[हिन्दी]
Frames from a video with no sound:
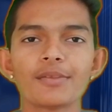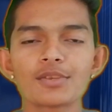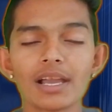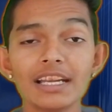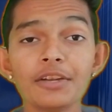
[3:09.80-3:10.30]

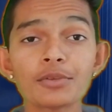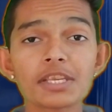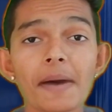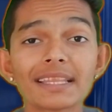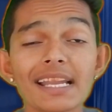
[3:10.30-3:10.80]
दोस्तों अगली न्यूज
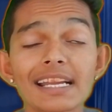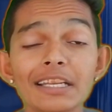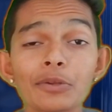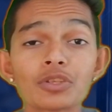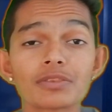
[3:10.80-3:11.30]
की बात करें
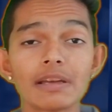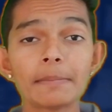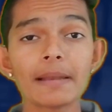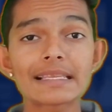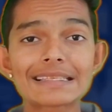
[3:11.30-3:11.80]
अगली न्यूज वन
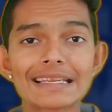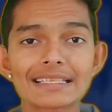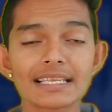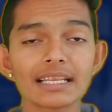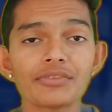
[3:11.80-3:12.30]
प्लस
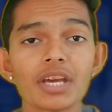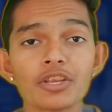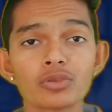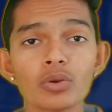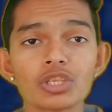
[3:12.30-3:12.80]
सिक्स की तरफ से
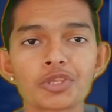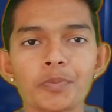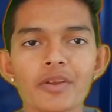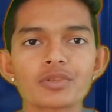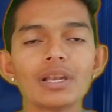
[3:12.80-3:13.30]
उसकी कुछ
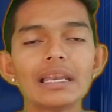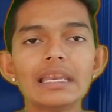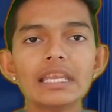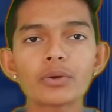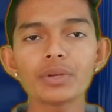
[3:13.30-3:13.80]
स्पेक्शन
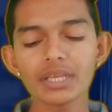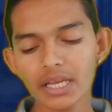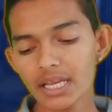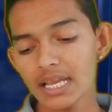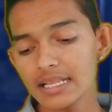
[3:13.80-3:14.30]
लीक हुई
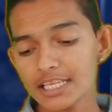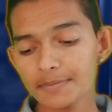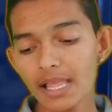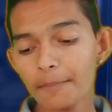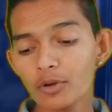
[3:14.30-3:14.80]
है
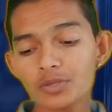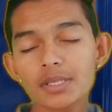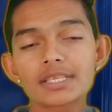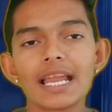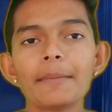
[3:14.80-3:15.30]
इसमें आपको
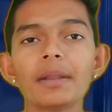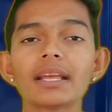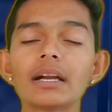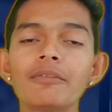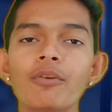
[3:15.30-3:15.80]
इसमें
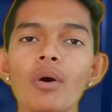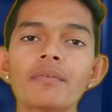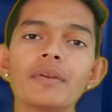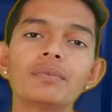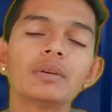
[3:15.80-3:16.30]
स्नैपड्रैगन का
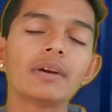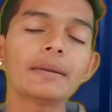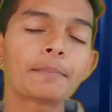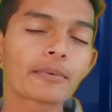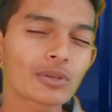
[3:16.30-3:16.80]

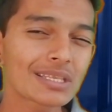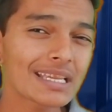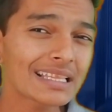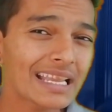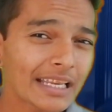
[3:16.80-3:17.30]
455
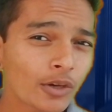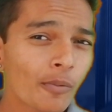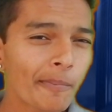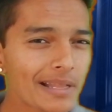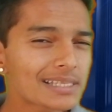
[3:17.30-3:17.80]
प्रोसेसर देखने को
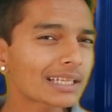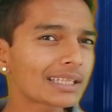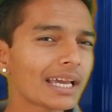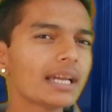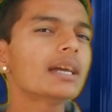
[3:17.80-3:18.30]
मिल
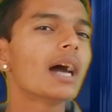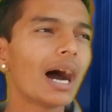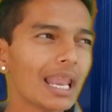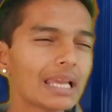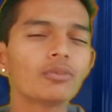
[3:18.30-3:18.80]
सकता है
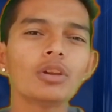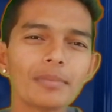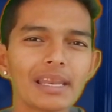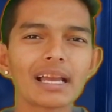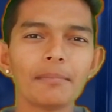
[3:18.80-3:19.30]
हालांकि वही
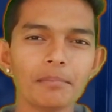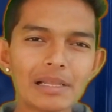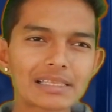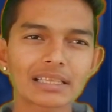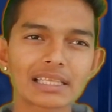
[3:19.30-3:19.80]
मिलेगा
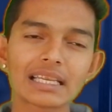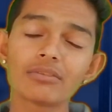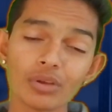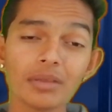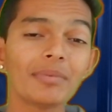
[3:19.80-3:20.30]
मिल सकता क्या
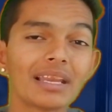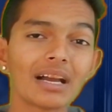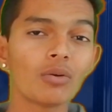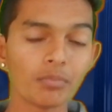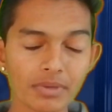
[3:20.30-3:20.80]
वही
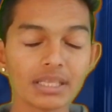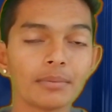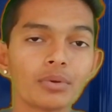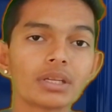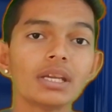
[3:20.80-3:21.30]
मिलेगा उम्मीद है
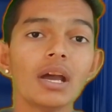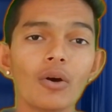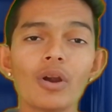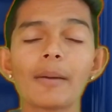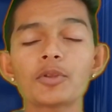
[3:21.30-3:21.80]
पूरी
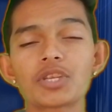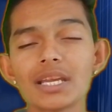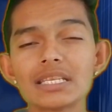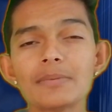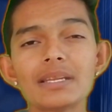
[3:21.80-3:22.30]
और आपको
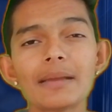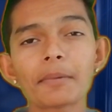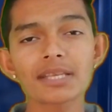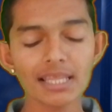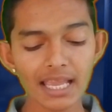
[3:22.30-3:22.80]
छह जीबी रैम
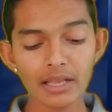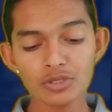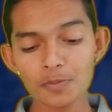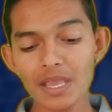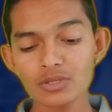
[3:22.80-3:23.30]
के साथ आएगा
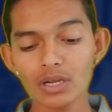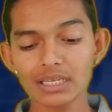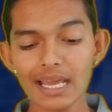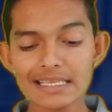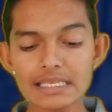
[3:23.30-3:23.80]
जिसमें एक
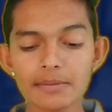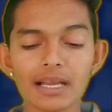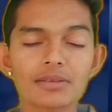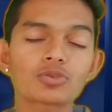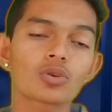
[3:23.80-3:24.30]
जीबी
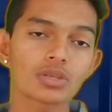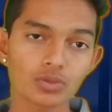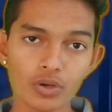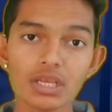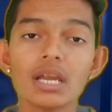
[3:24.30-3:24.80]
का
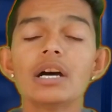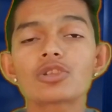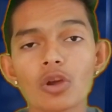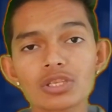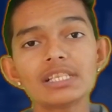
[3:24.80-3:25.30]
सॉरी
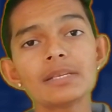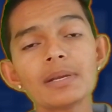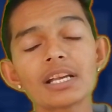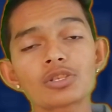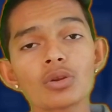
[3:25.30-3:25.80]
चौसठ
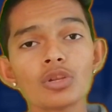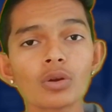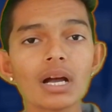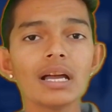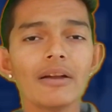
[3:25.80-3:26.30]
जीबी का स्टोरेज
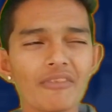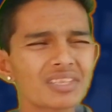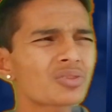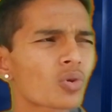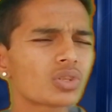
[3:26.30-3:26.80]
होगा
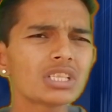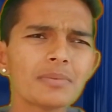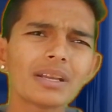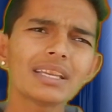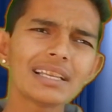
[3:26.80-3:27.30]
वैसे चौसठ
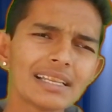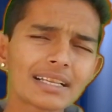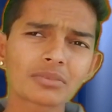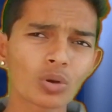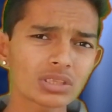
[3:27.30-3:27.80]
जीबी का ये
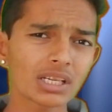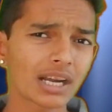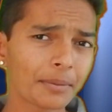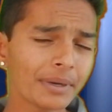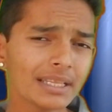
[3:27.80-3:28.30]
लीक थोड़ा सा
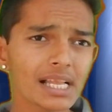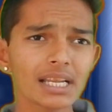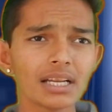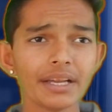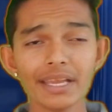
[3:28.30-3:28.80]
गड़बड़ नहीं लग
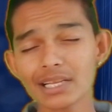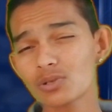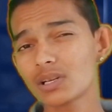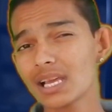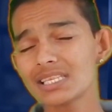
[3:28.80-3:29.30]
रहा
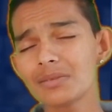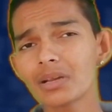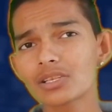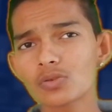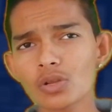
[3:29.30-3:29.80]
एक जीबी
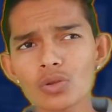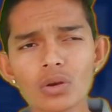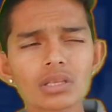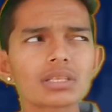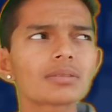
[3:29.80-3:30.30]
का स्टोरेज
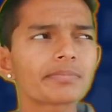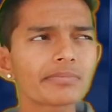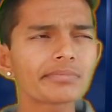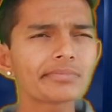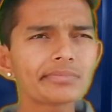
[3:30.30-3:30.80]
होना चाहिए
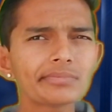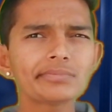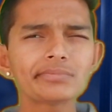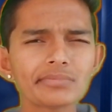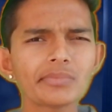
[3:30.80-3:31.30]

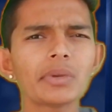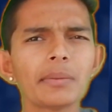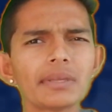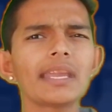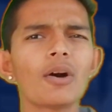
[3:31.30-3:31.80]

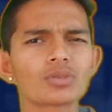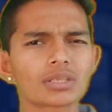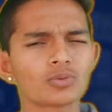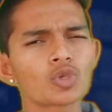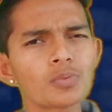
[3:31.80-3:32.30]
में भी क्या हो
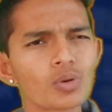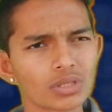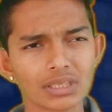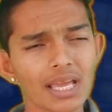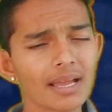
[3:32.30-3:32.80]
सकता कुछ भी हो
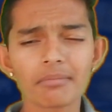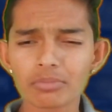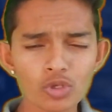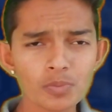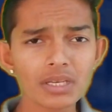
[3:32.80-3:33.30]
सकता है
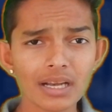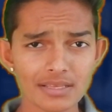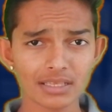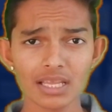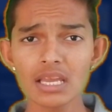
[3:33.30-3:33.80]
कुछ भी निकल
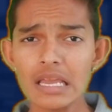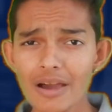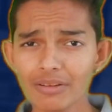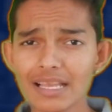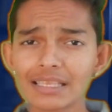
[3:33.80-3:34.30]
सकते
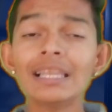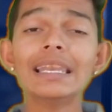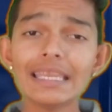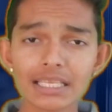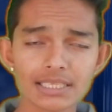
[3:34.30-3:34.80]
हैं लेकिन
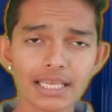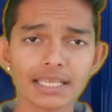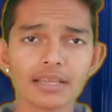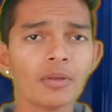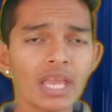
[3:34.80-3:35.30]
लीक से
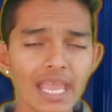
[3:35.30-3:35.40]
ये